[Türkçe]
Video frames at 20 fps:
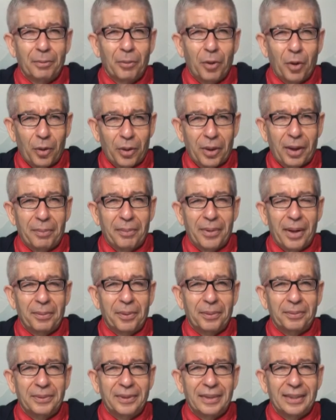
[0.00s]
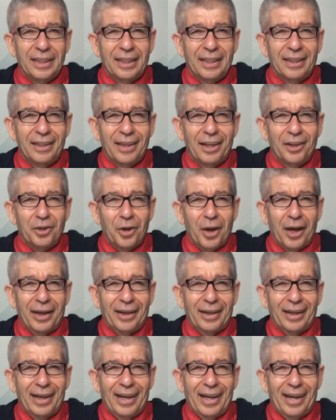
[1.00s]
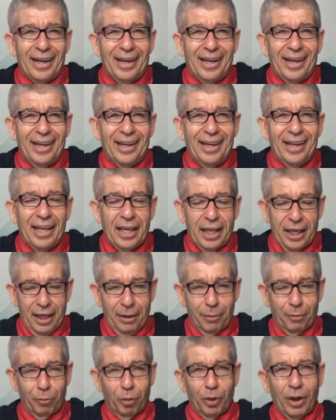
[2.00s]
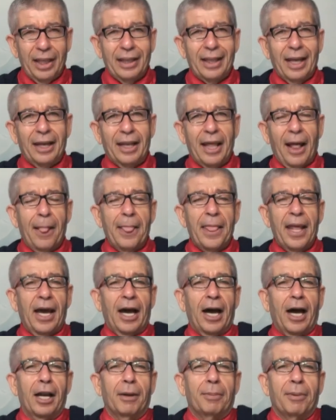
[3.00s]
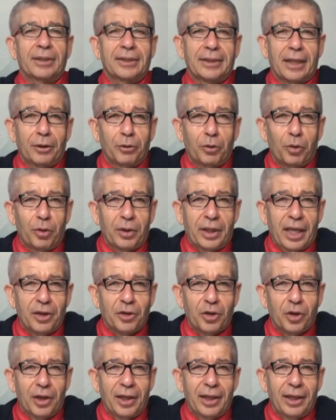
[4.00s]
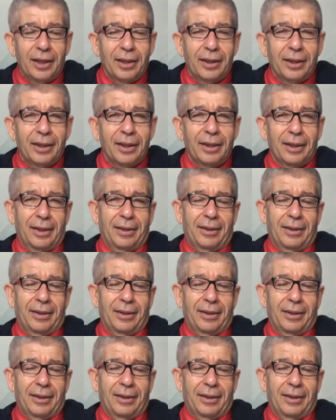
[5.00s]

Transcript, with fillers: program yapımcısı Yaşar Kara. Bu nedenle Alpaslan Türkeş'i,